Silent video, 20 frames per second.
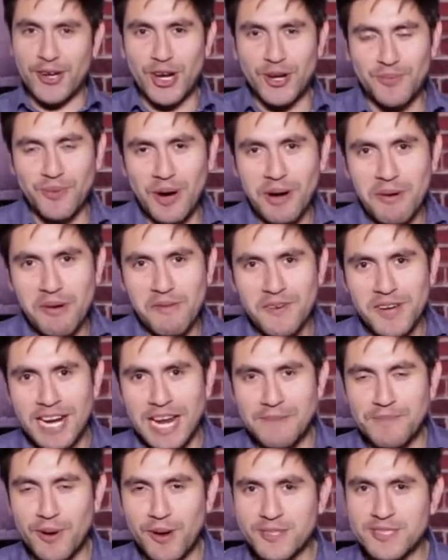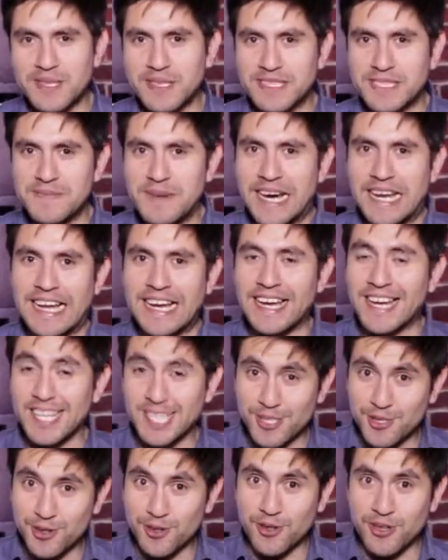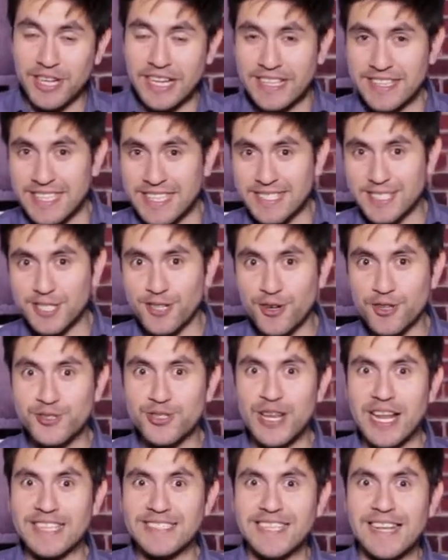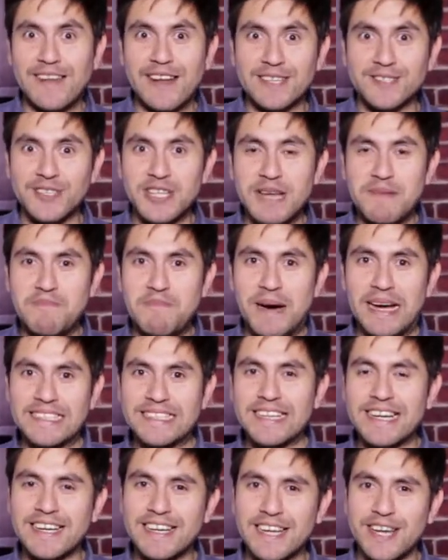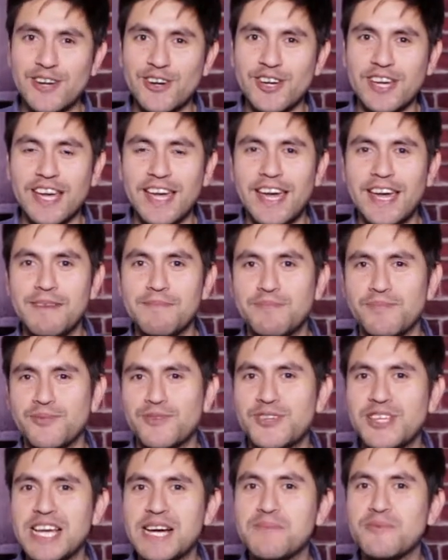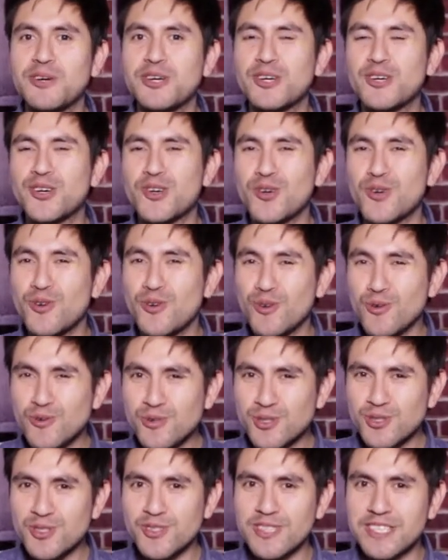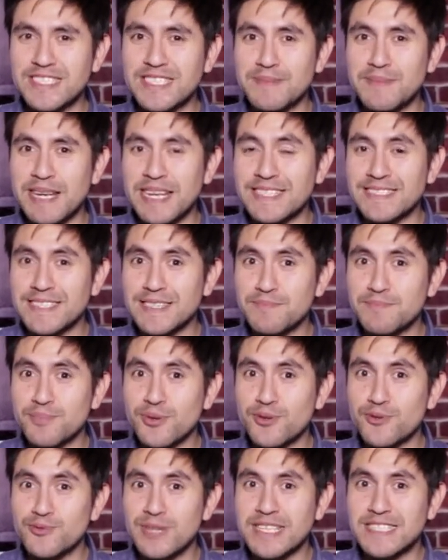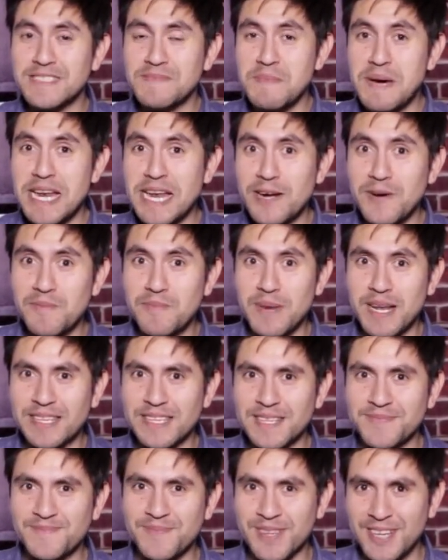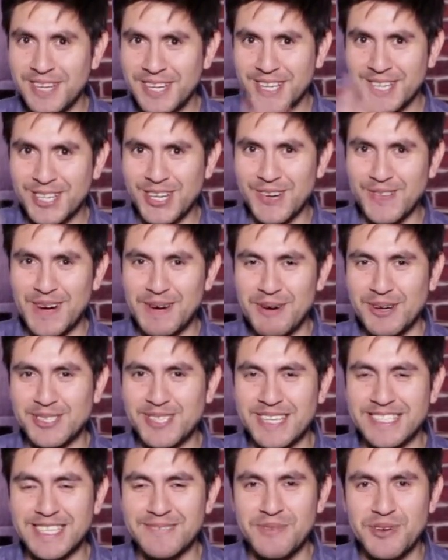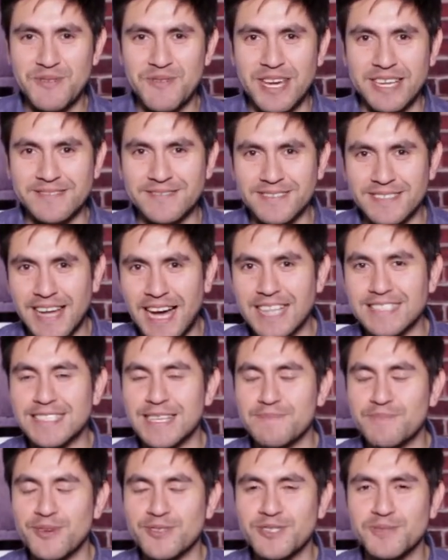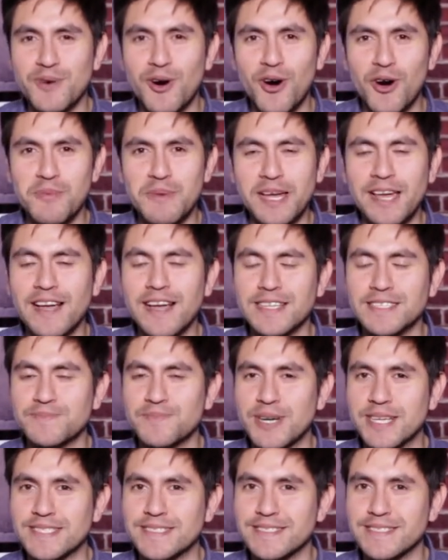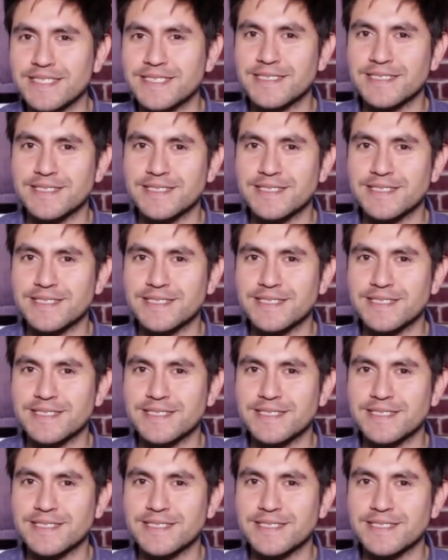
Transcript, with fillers: que nos podamos ver la próxima semana. Esto con el 18 y las celebraciones patrias, creo que podríamos incluso desaparecer por una semana completa. Nos vemos, que esté muy bien. Hasta el próximo Omega Express.